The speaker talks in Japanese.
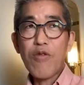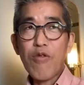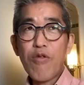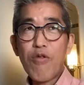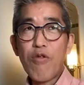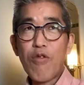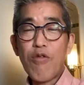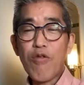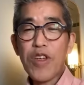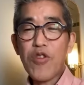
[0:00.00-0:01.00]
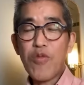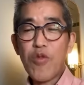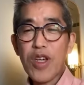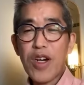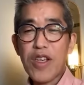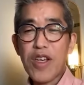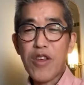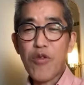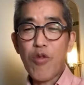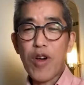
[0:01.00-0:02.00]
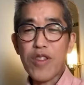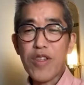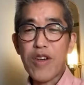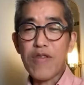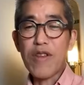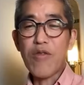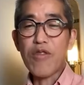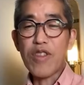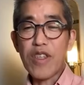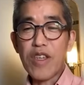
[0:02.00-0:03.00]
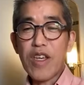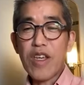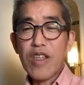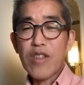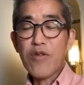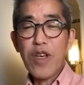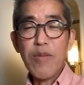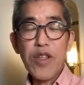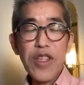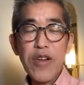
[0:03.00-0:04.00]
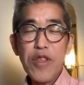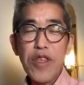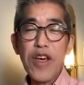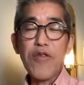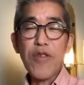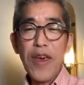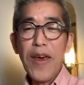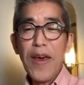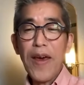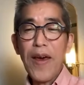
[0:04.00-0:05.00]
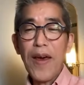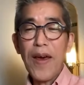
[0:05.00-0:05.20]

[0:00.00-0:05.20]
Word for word: 険料の方の議論もしっかりやらないとおかしいはずなのに、それは全く出ないよね。